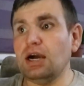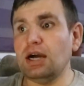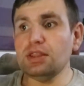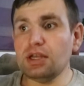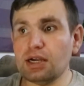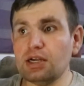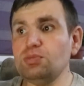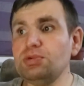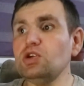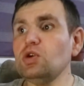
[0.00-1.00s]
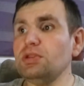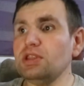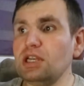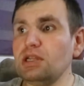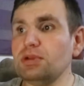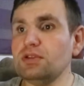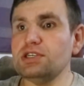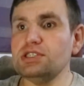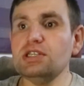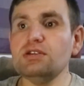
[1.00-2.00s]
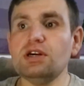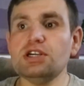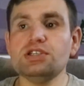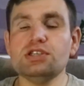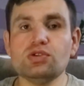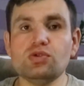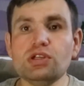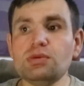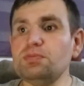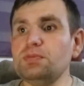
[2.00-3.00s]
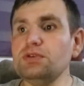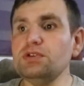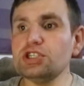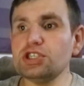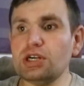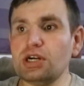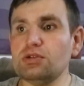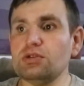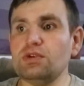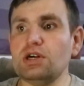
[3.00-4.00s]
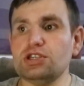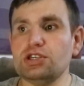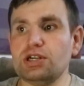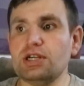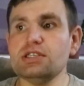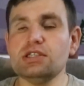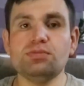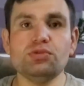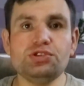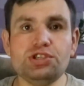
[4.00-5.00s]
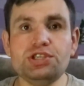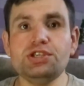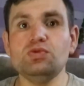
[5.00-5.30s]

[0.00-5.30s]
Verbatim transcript: Однако, любые документальные подтверждения вашей истории повышают ваши шансы на получение